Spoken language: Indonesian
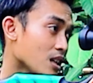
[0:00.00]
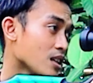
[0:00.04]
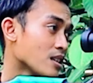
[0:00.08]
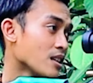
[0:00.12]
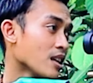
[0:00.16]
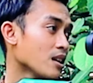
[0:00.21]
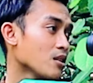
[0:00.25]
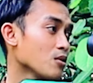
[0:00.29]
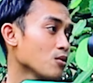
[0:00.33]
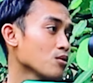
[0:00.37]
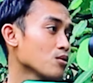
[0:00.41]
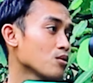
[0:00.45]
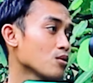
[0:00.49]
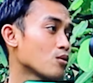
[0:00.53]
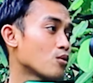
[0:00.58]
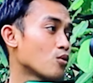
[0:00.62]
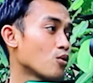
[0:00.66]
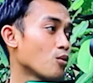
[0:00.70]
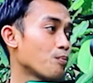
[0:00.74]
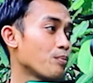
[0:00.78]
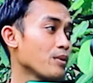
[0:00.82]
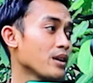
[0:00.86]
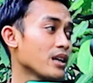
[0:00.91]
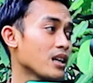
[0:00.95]
Dan untuk
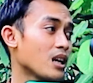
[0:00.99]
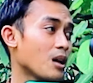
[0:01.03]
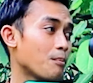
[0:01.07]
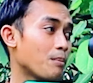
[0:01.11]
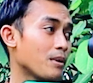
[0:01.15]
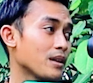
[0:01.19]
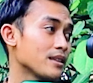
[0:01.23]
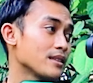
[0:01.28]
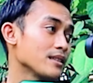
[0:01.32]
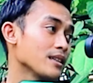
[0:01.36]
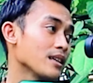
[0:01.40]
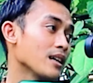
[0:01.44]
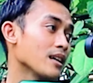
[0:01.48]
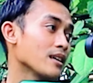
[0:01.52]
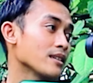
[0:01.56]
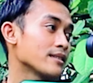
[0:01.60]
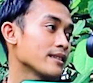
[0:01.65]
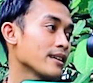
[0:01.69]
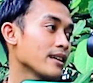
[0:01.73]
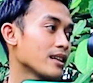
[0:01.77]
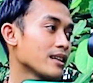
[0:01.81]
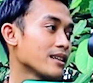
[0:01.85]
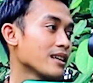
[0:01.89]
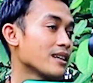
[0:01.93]
grouping rapatnya
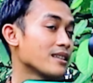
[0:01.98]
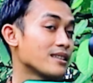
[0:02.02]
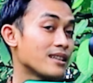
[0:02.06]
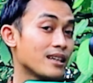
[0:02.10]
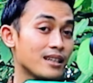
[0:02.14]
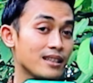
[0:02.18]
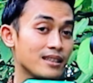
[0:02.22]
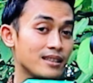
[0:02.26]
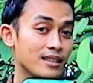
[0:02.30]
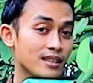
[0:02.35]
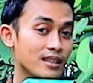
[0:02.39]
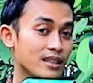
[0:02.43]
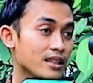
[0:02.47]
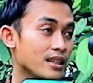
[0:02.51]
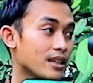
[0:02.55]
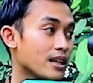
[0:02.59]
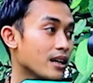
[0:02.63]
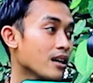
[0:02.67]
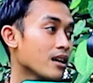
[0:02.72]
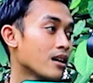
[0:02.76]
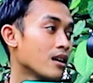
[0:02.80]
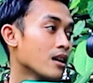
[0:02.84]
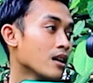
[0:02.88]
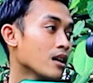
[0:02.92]
saya lihat dari sini
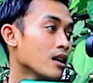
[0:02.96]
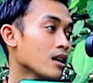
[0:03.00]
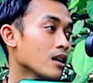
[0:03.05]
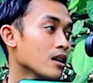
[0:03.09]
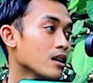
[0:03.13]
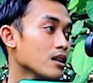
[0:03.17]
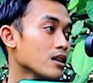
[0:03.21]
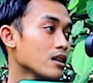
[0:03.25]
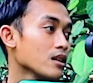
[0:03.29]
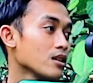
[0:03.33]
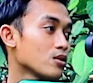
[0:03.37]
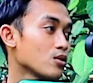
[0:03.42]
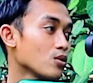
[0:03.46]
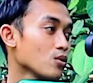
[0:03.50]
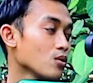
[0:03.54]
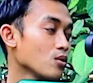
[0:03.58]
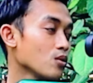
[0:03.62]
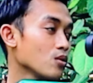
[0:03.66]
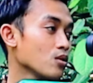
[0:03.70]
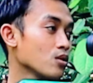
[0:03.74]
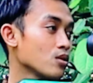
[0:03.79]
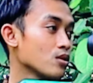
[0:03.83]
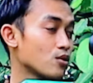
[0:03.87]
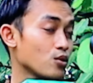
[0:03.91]
ya,
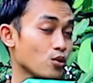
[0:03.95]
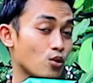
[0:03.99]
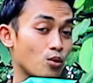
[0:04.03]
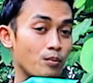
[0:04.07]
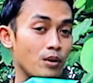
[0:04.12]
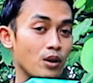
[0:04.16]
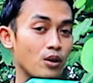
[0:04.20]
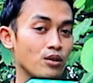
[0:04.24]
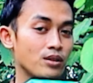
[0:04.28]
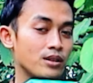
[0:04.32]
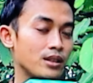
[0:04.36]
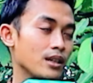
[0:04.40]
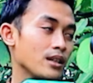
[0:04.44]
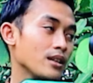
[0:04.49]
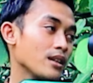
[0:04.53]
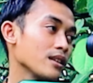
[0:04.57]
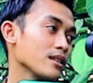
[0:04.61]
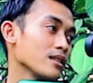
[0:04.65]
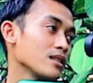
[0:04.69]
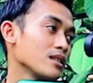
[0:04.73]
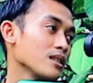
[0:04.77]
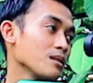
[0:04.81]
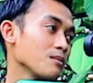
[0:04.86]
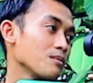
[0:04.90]
itu cukup bagus ya.
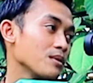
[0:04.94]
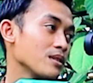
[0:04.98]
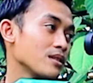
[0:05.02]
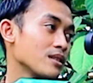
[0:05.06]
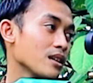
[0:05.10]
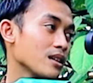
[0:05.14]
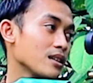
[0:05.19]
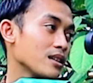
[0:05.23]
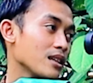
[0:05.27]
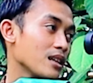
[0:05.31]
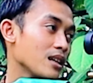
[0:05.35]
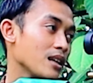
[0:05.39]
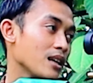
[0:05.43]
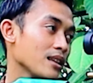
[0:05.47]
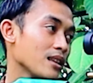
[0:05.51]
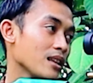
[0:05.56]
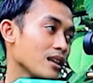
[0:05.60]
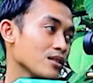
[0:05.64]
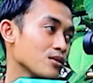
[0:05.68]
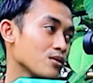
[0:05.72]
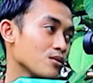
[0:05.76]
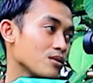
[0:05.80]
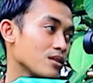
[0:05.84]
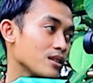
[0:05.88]
Nanti bisa dilihat
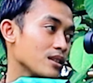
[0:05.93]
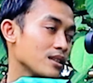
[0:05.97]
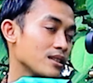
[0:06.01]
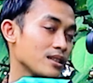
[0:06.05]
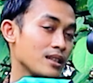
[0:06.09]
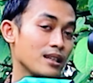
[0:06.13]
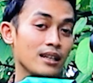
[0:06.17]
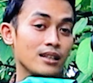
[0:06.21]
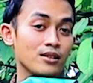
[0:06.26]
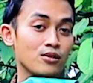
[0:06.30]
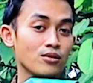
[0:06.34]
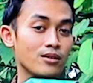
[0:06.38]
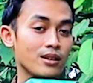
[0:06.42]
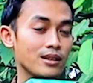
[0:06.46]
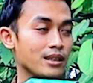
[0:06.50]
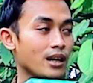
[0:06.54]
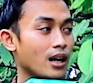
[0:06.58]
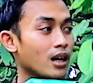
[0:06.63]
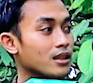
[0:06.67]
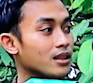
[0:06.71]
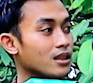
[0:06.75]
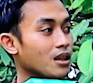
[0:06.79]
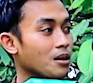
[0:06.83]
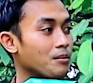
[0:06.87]
langsung di screenshot, nanti
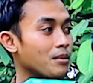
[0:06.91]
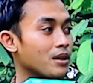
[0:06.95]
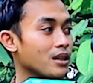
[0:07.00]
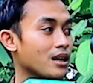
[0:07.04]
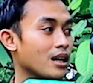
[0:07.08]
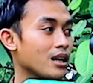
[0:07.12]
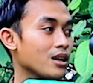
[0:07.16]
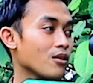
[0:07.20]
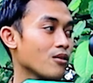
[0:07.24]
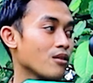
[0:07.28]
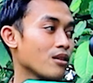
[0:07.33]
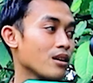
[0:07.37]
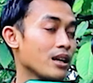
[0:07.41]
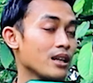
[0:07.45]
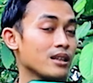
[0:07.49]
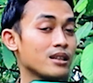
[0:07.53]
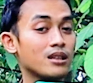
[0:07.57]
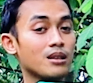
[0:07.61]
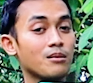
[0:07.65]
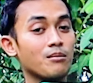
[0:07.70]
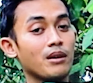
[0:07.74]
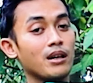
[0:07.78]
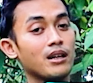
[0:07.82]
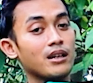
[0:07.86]
akan ditampilkan oleh
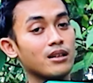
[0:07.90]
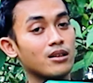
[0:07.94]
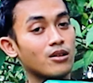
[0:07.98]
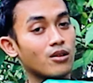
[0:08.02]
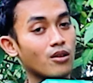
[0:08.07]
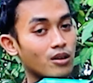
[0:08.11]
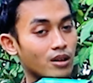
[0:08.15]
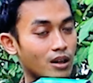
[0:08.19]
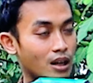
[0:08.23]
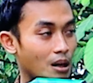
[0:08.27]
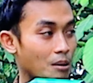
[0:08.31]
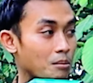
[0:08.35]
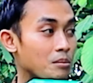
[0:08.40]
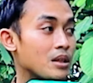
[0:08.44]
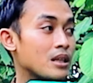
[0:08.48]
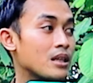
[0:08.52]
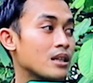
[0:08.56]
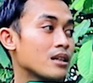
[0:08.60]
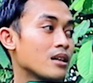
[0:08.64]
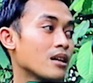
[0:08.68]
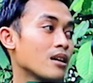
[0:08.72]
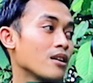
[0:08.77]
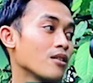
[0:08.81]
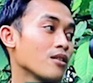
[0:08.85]
tim editor
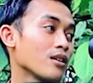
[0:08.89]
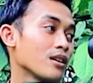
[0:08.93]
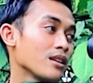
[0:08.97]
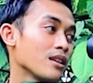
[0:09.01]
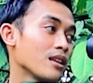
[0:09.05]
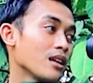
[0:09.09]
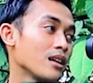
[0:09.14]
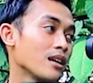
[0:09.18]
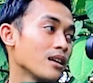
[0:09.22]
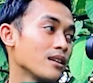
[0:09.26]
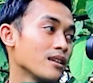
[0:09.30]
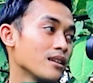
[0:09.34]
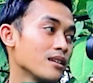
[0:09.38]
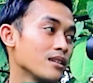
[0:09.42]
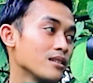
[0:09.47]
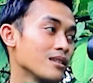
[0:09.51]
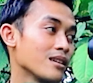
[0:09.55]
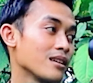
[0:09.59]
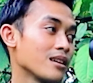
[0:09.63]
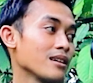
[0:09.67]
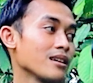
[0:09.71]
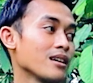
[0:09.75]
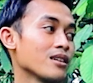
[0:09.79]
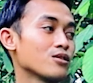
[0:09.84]
kami. Kalau kita lihat dari
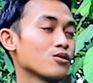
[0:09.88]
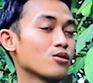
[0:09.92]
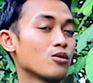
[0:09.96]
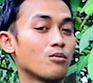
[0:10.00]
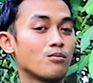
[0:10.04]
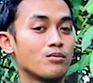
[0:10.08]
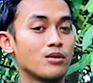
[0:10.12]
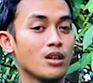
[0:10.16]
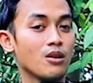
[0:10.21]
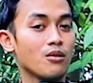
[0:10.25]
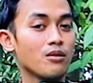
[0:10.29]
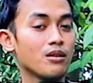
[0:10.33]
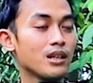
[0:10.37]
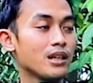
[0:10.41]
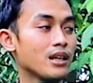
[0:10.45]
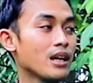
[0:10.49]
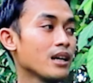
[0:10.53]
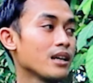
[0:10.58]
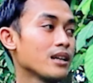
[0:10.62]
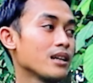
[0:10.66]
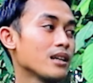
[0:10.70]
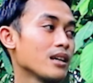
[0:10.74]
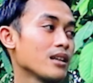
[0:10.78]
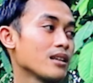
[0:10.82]
jarak yang cukup jauh ini
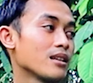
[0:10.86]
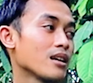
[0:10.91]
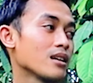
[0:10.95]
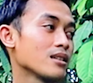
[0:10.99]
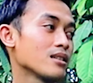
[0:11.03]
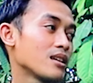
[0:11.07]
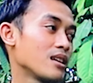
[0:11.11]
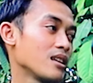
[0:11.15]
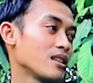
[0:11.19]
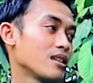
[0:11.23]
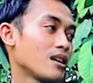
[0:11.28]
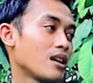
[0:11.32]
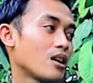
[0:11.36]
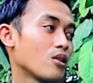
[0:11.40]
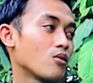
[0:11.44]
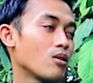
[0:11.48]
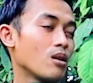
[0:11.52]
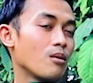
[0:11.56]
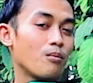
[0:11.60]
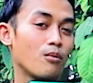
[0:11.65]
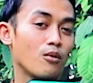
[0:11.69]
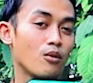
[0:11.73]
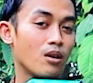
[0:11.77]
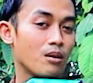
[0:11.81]
ya, ini kita sekitar
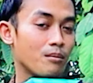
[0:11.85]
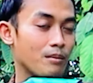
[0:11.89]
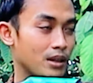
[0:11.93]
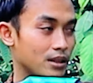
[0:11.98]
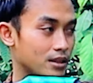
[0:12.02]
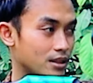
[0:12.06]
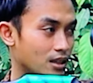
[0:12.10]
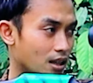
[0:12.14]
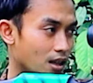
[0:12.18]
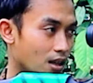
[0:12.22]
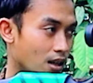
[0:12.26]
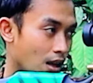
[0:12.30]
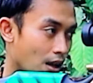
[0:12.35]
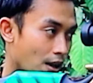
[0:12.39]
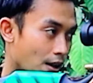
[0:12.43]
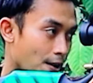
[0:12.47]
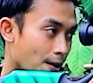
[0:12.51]
20-an meter